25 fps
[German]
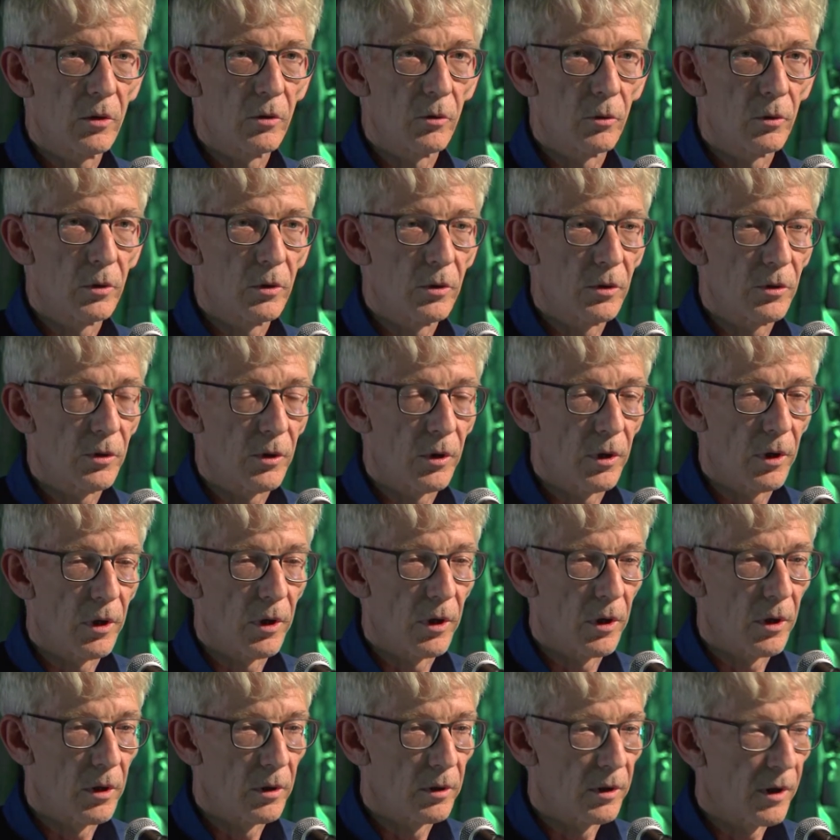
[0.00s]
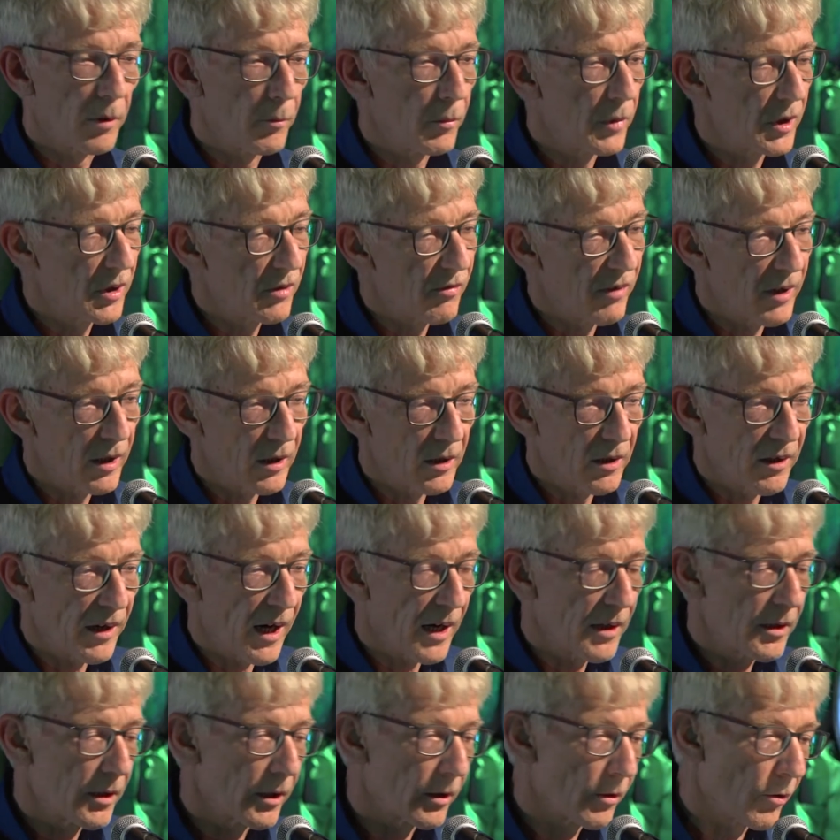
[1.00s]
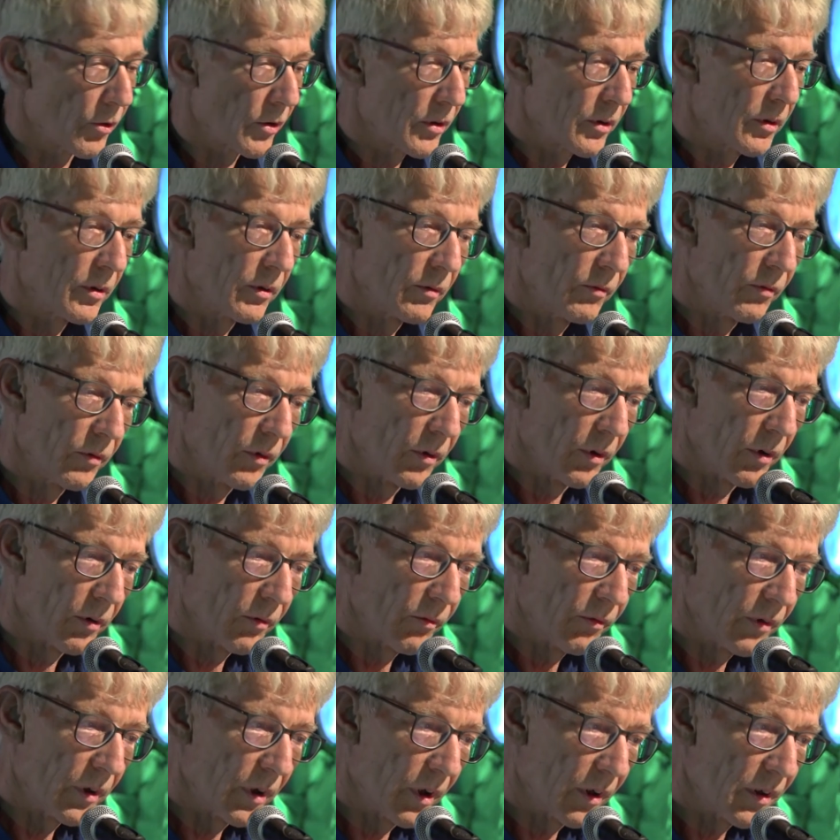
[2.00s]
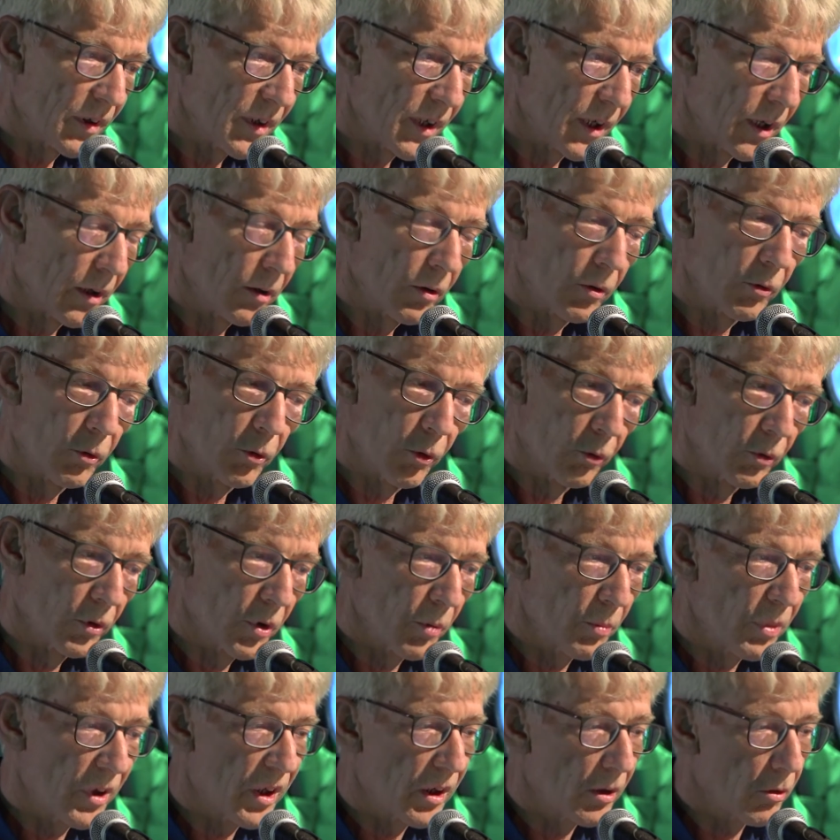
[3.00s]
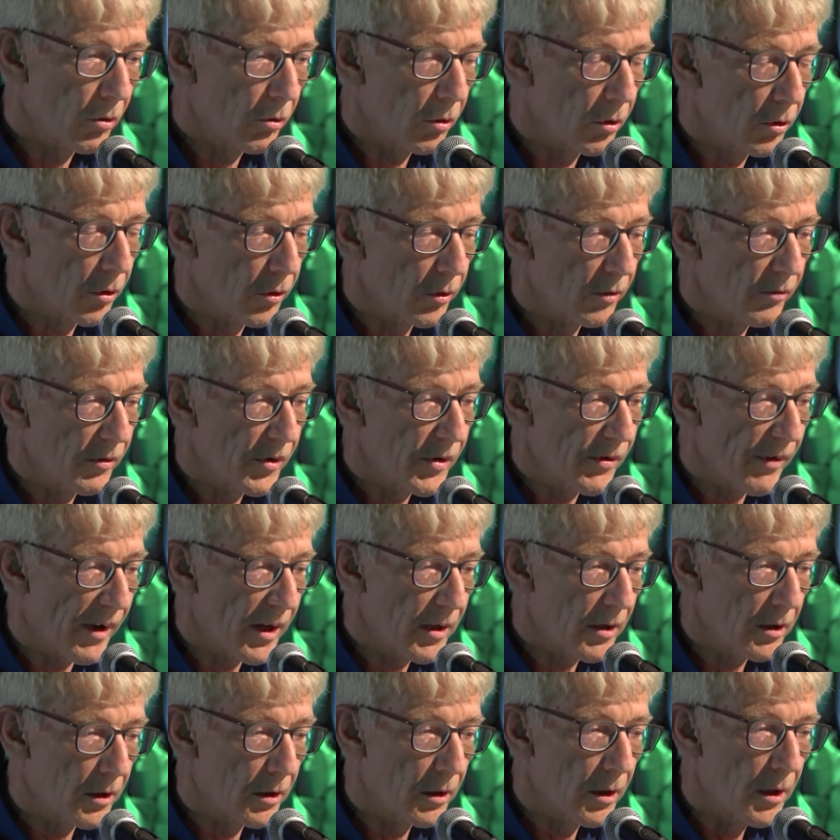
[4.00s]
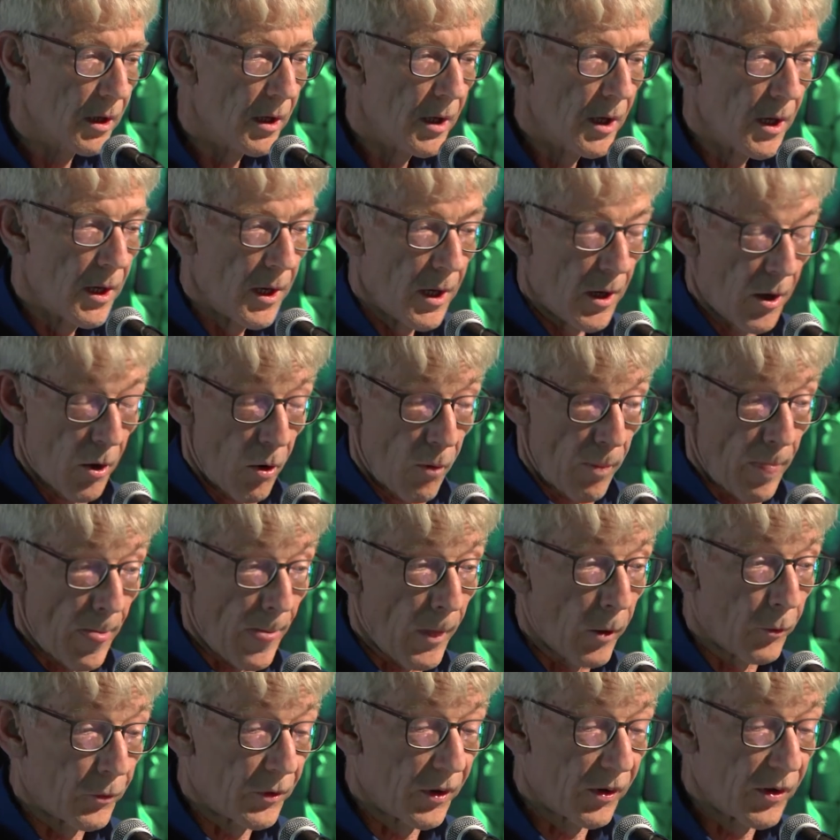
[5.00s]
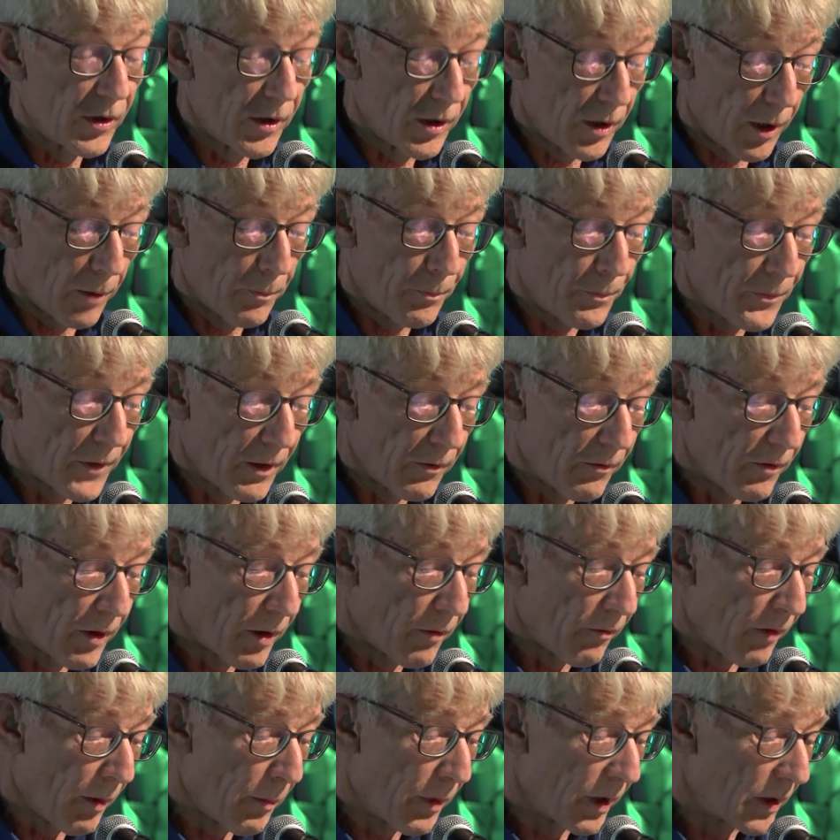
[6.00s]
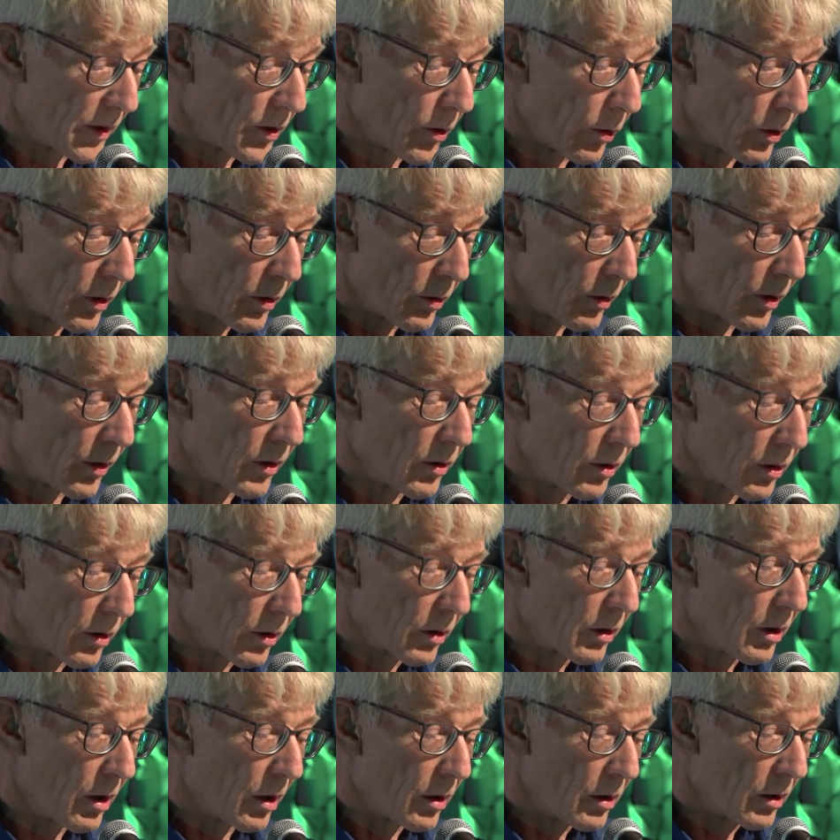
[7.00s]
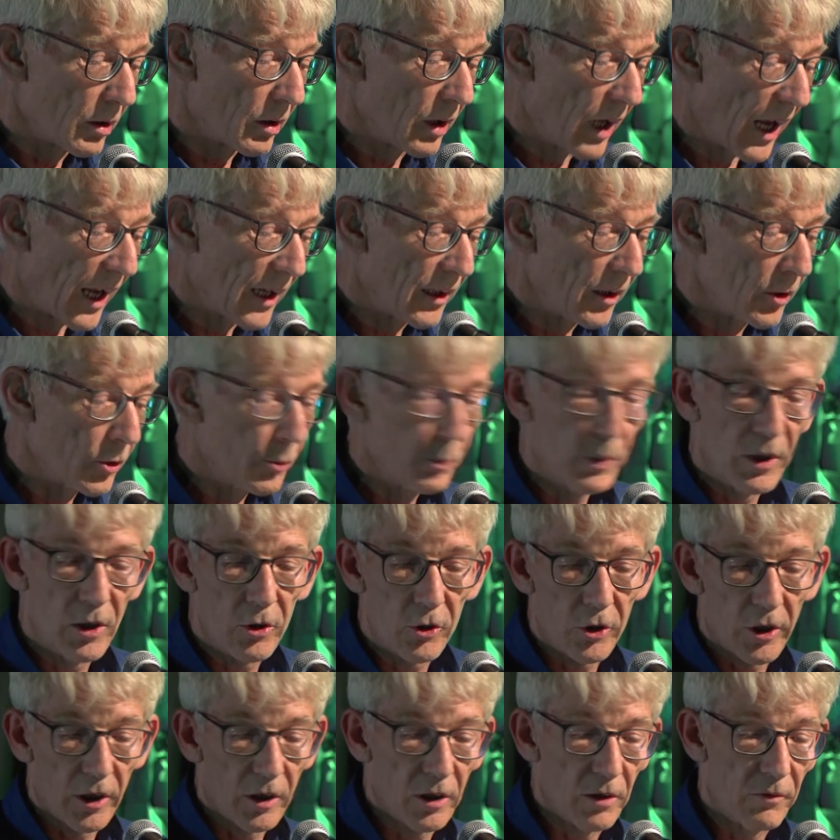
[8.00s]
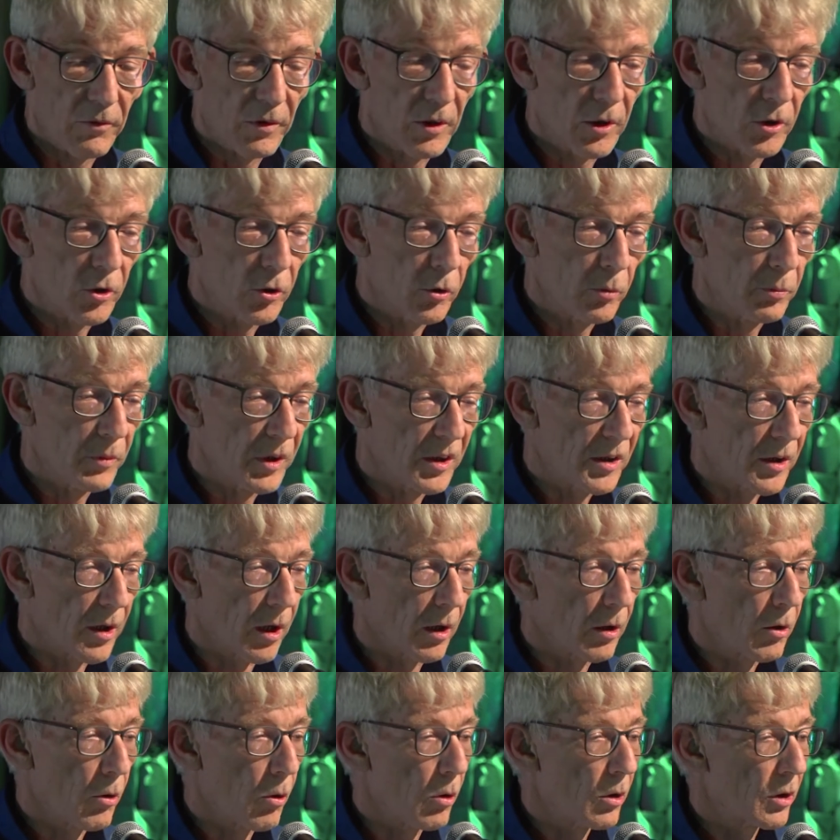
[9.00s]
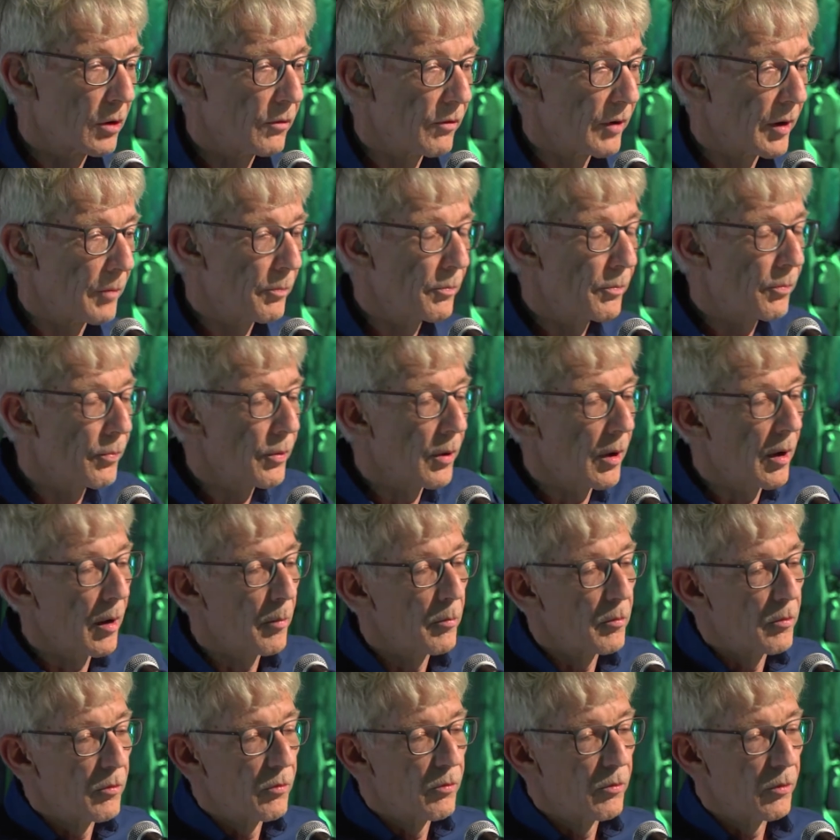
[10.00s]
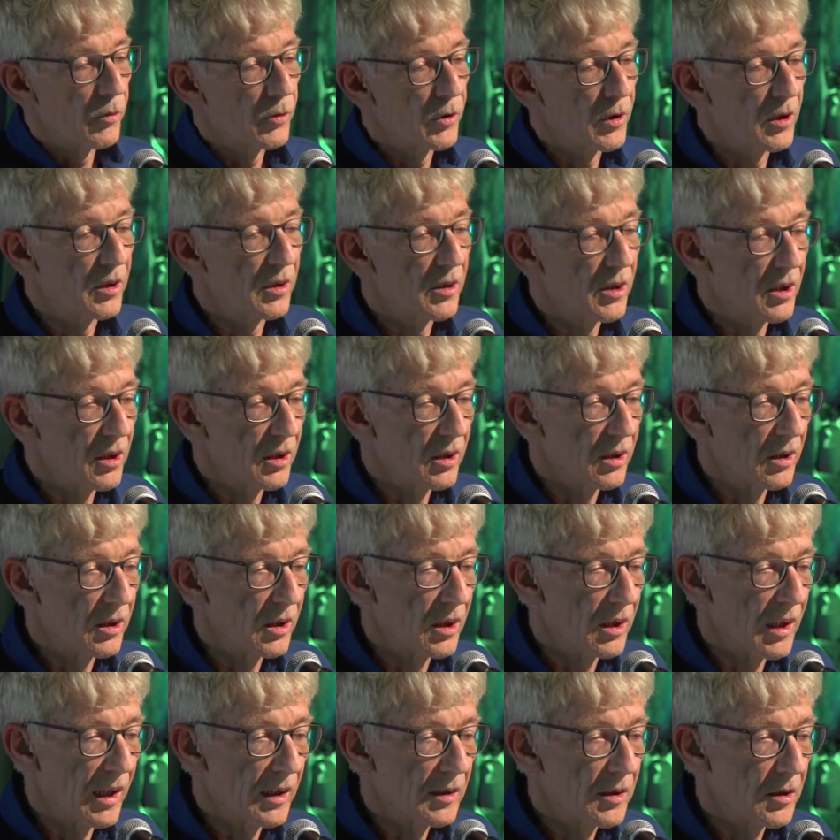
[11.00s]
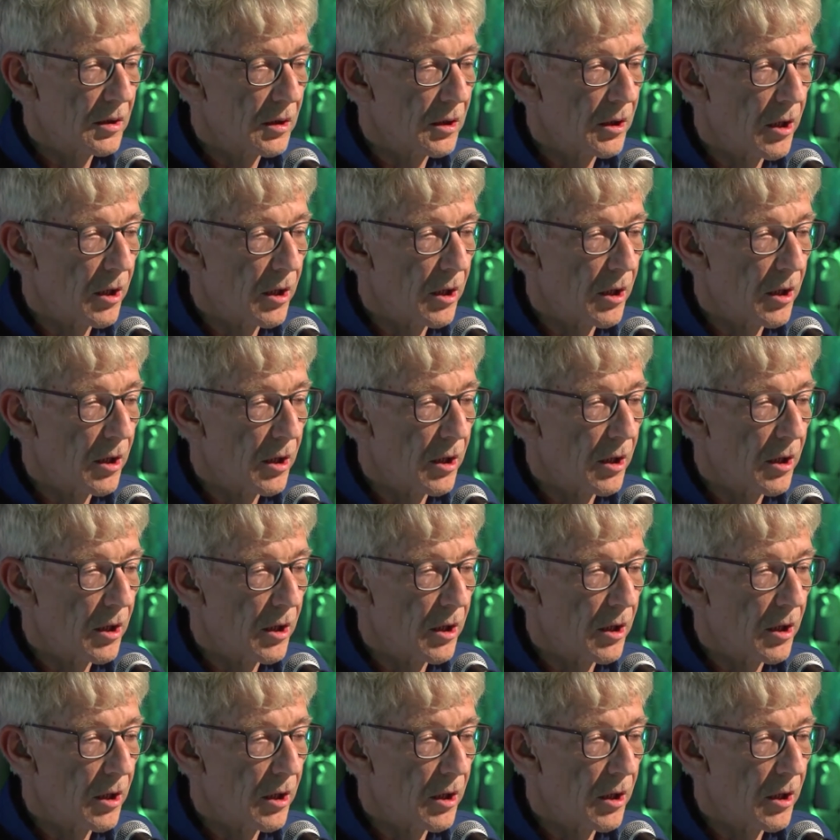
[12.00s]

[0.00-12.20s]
und äh, damit werden Reisekosten äh, finanziert und Unterbringungen und was weiß ich. Und das ist ja, wenn man jetzt so eine ein kleine Spielstätte wie die Stumnitz anguckt, wir haben die, die, die letzten